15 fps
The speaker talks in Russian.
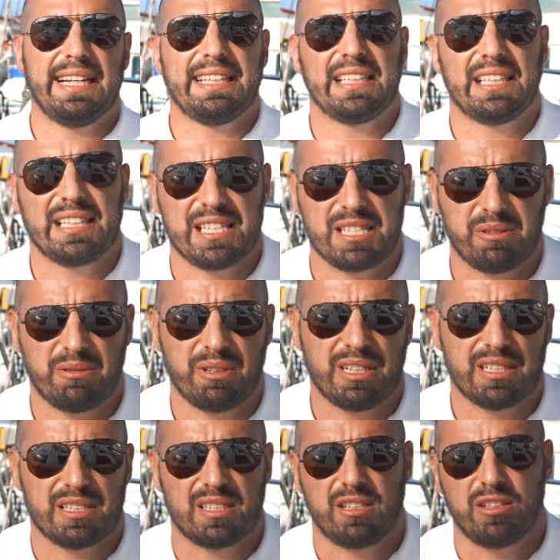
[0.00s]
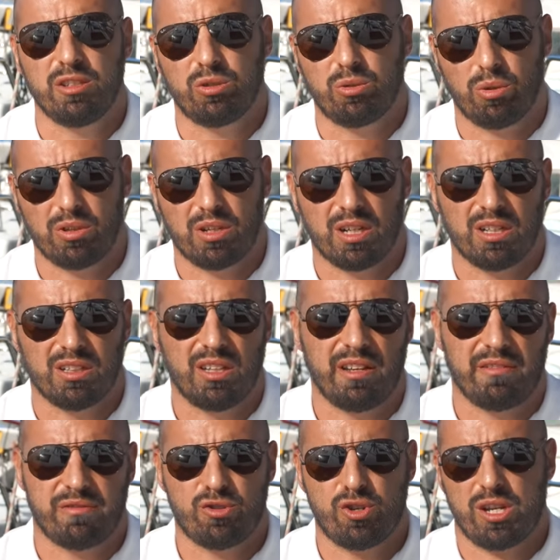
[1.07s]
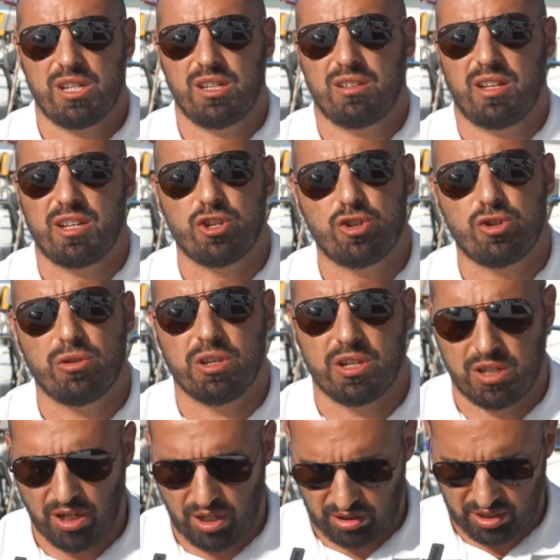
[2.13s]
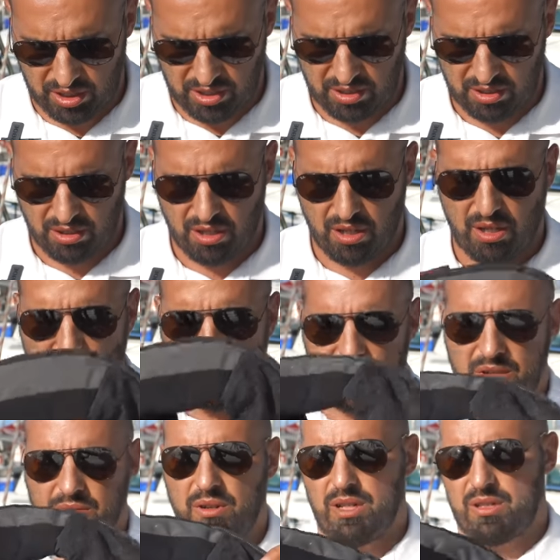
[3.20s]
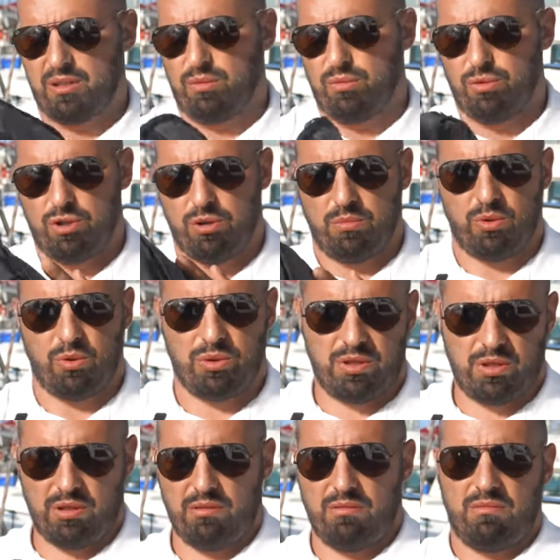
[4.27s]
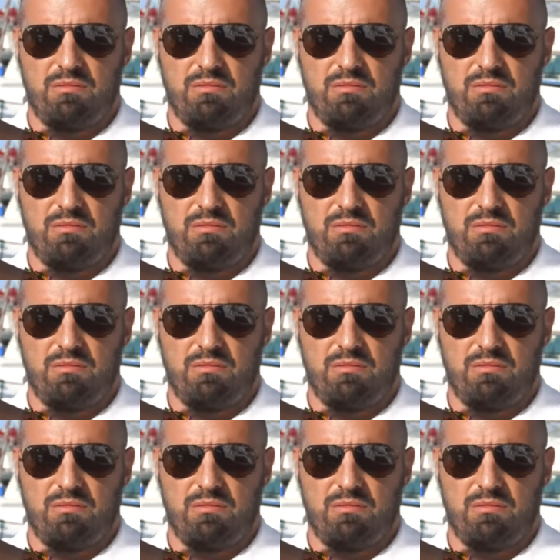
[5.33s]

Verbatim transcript: это называется не только Life Jacket, а еще и Harness. Одевается он очень просто.